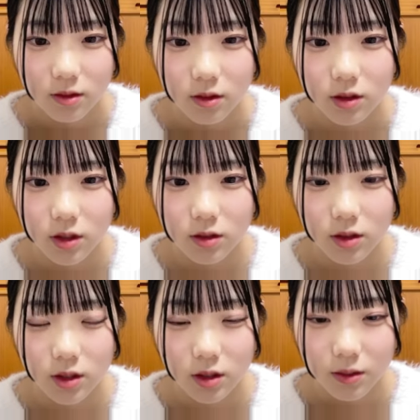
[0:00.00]
う昨日
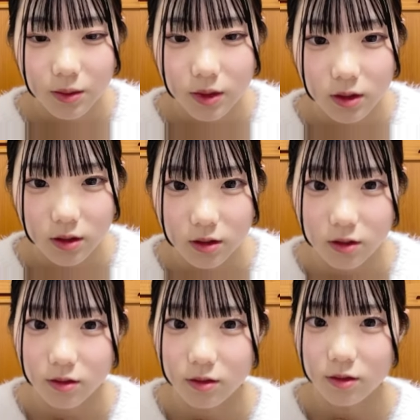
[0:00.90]
何回も入れたん
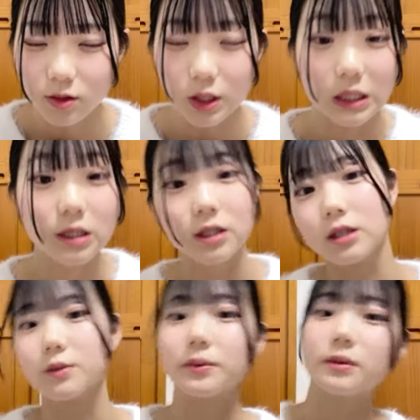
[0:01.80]
や
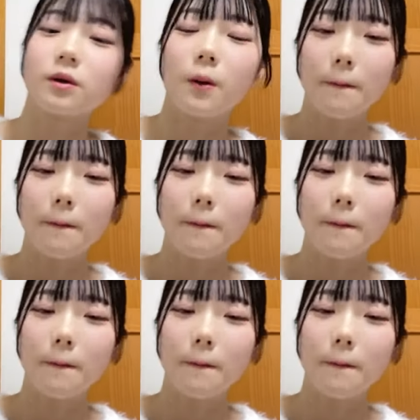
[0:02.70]
えー、やば